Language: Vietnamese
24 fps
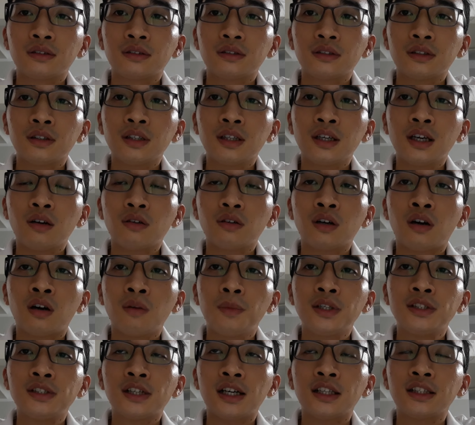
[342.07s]
Tiếp theo đó
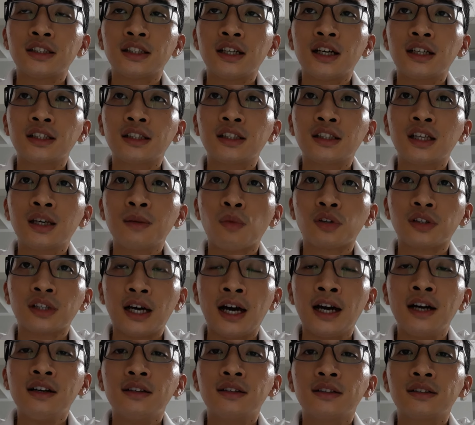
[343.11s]
mình dành ra thêm 1
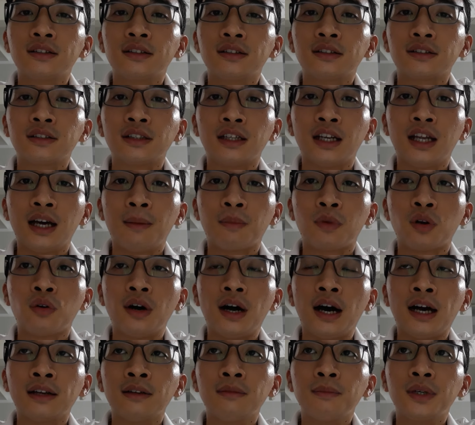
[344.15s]
tháng để làm đồ
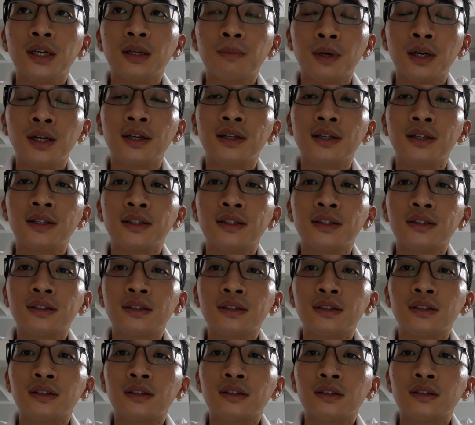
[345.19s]
án PHP.
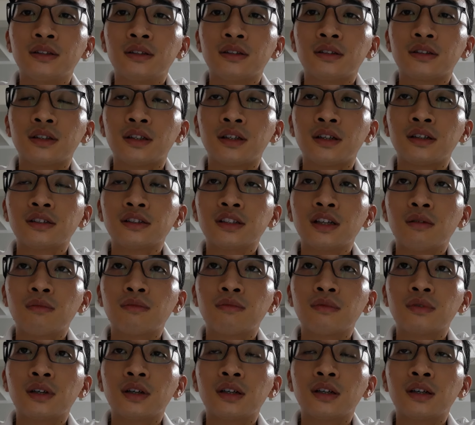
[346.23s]

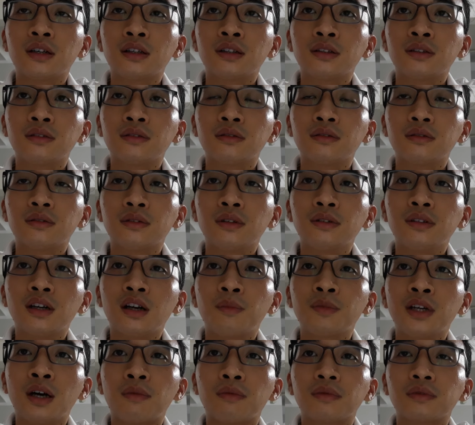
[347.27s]
Xong tiếp theo là
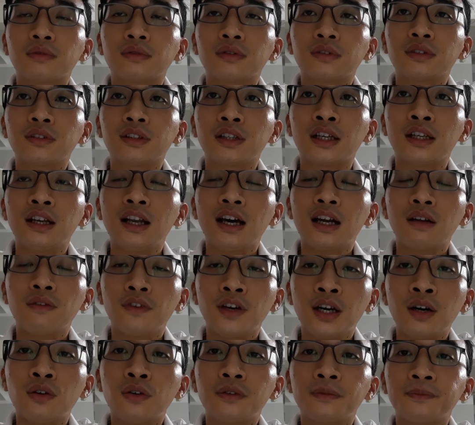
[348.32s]
mình học đến
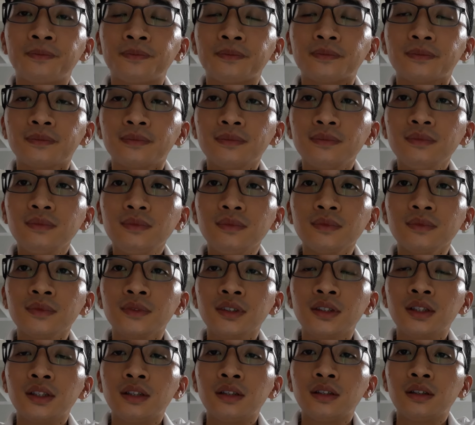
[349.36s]
Laravel
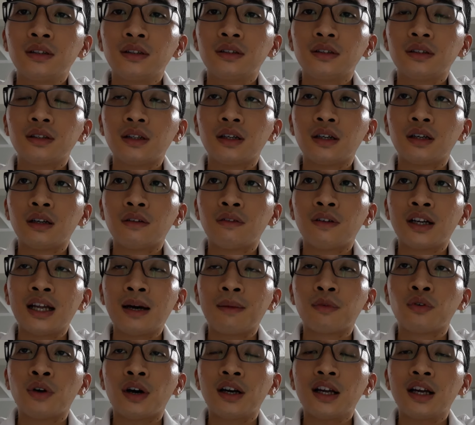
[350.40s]
và
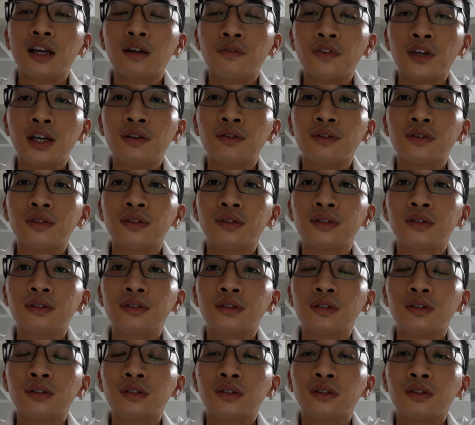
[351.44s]
làm đồ án Laravel.
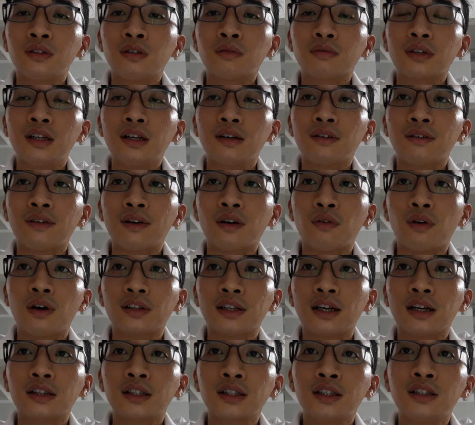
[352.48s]
Lúc đấy là khoảng
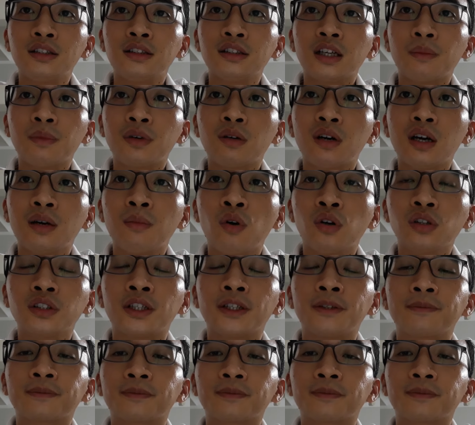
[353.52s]
tháng 4 năm 2021 rồi.